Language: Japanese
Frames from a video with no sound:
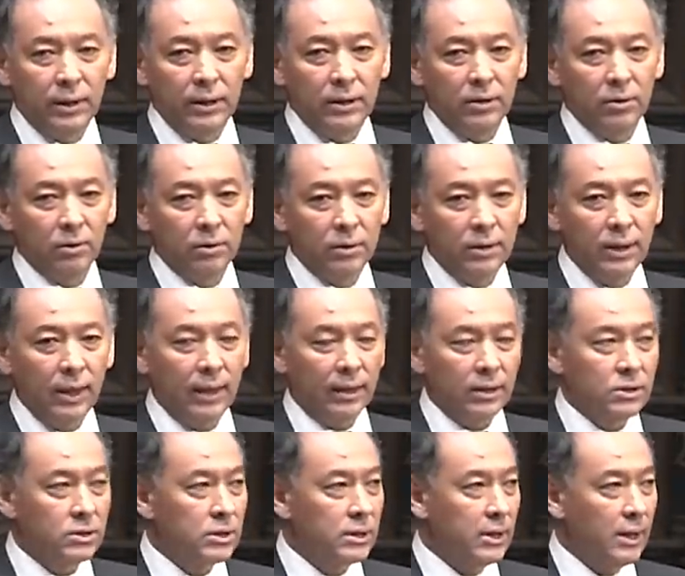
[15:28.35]
験によっ
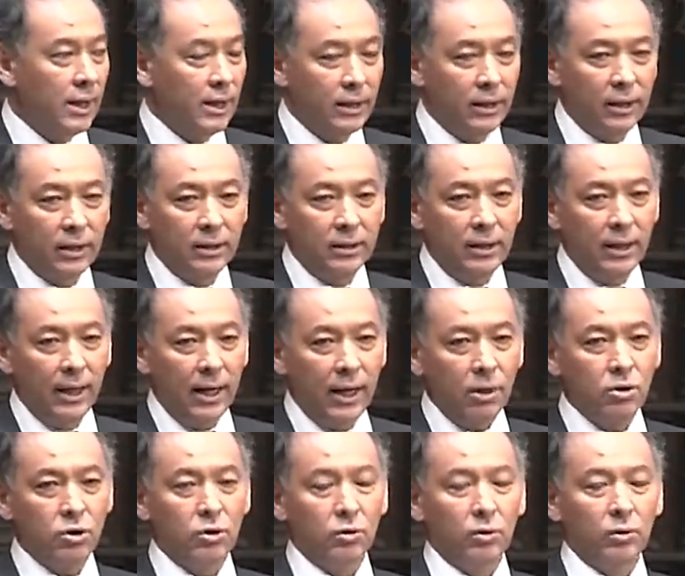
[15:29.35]
て培われてきて
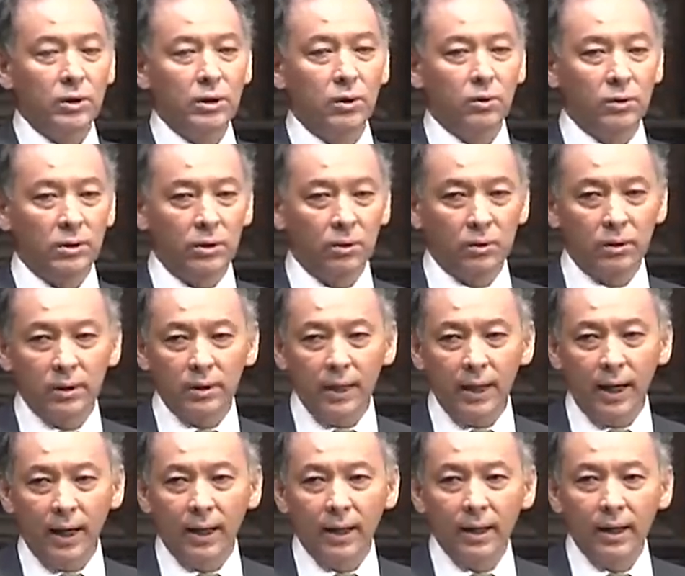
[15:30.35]
ある種の理論によっ
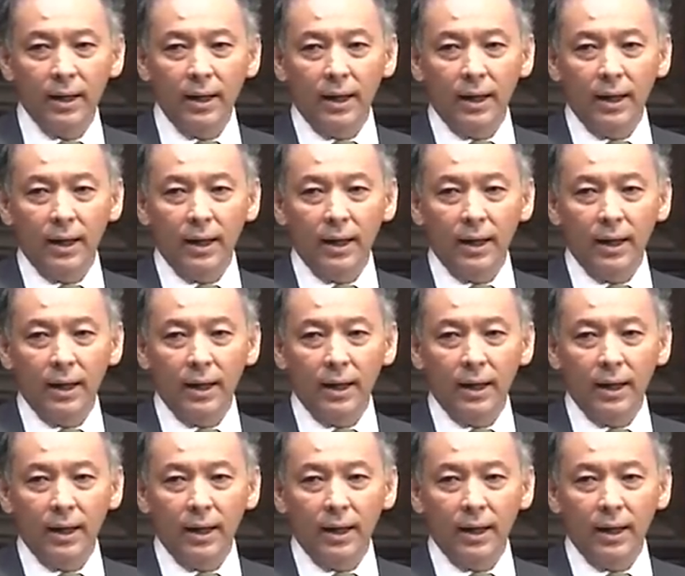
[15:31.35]
て、